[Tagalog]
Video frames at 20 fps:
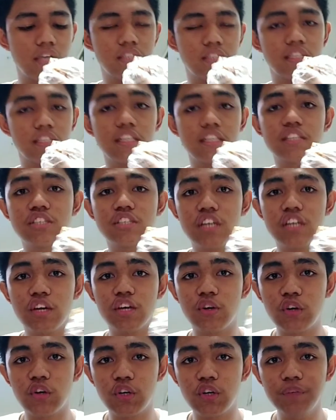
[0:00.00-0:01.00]
Sa teacher
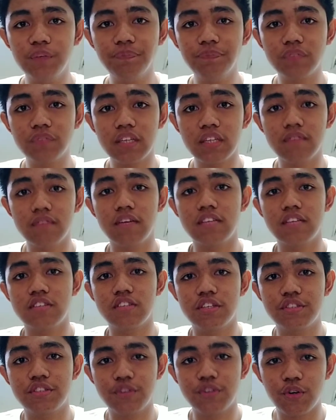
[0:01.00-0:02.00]
ko, sa
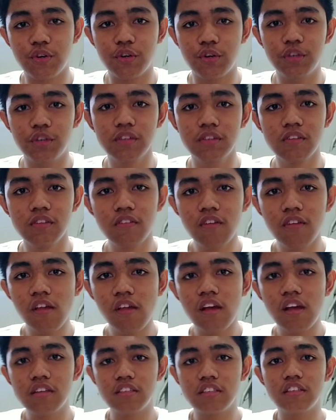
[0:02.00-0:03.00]
advisors ko,
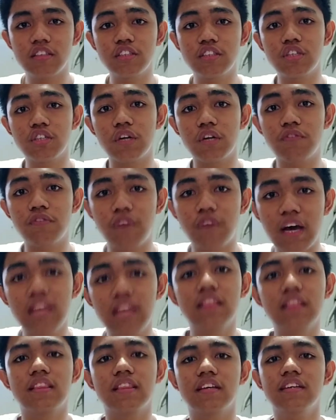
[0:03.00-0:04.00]
si Teacher Fat
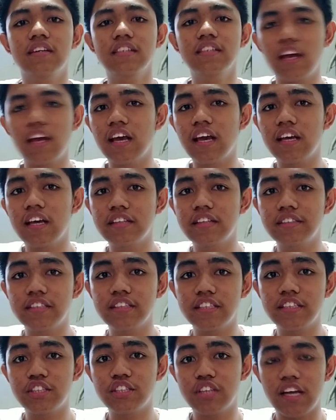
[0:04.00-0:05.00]
and
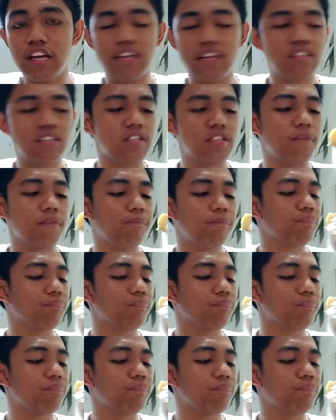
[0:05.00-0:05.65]
si Teacher Ace.